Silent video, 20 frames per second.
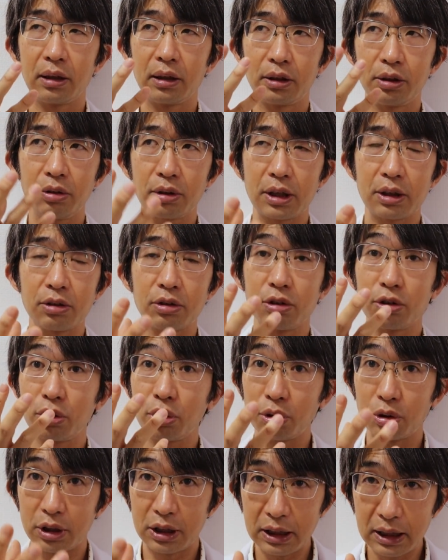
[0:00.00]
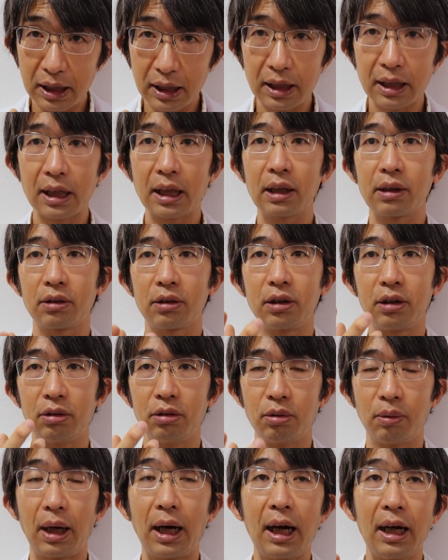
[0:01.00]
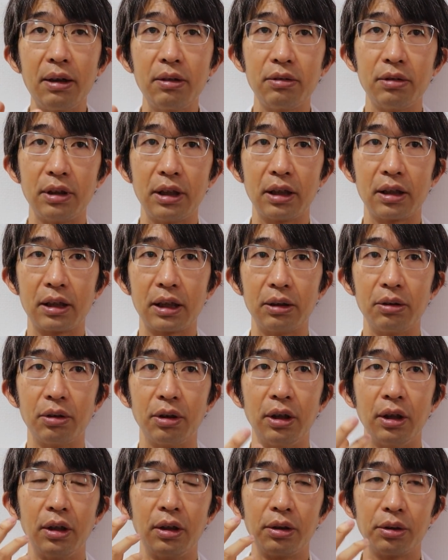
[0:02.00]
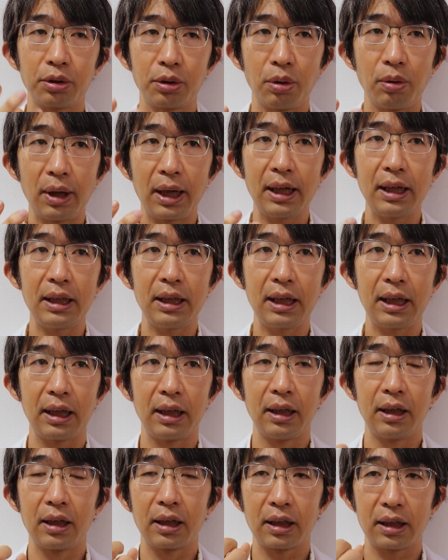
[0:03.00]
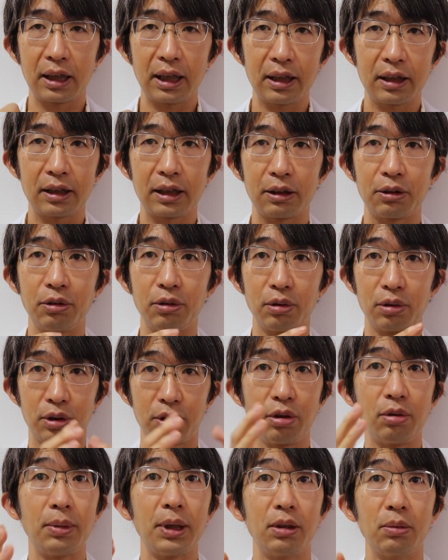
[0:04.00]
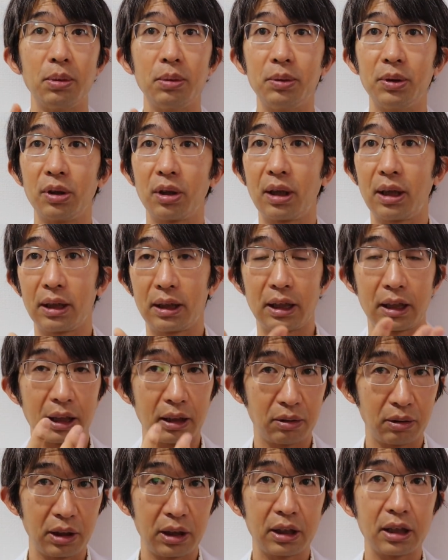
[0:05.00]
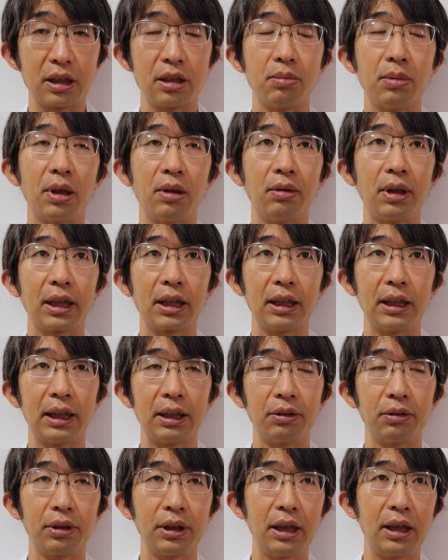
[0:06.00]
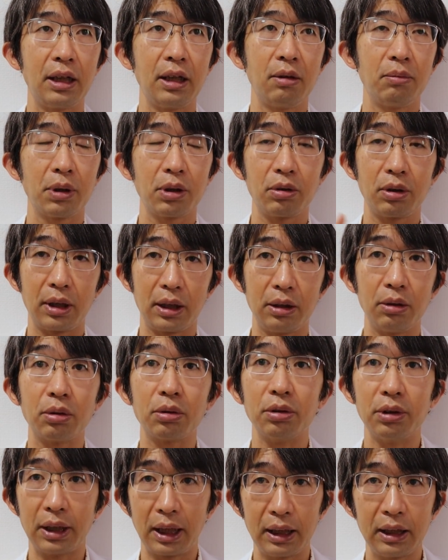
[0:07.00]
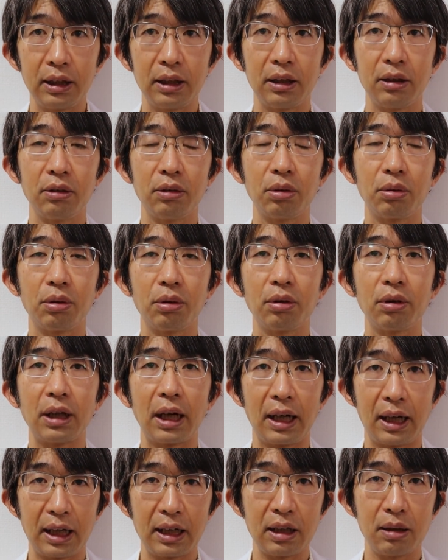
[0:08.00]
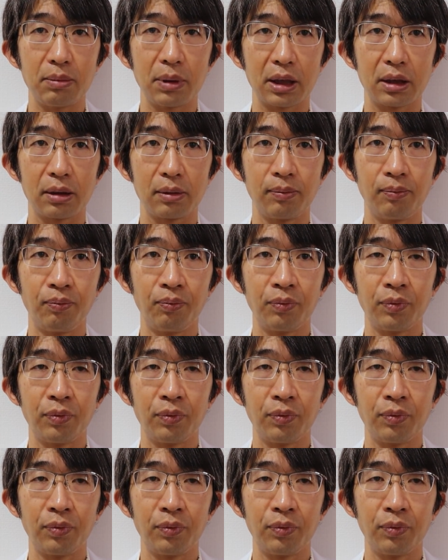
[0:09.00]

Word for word: 消化吸収にちょっと時間かかるっていうのはあるんですけど、とはいえ、さっさと表面の部分とかはザザッといってしまうわけなので、まあ、それは良くないっていうところがあります。